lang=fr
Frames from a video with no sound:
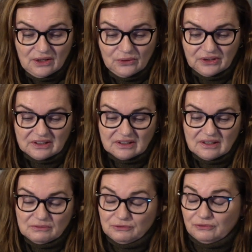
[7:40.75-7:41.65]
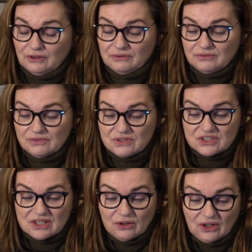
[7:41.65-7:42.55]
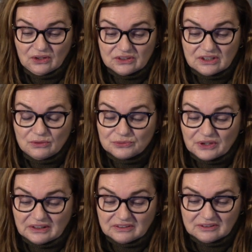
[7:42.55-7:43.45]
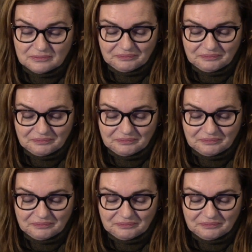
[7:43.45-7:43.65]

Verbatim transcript: Le quatrième fleuve, c'est l'Euphrate.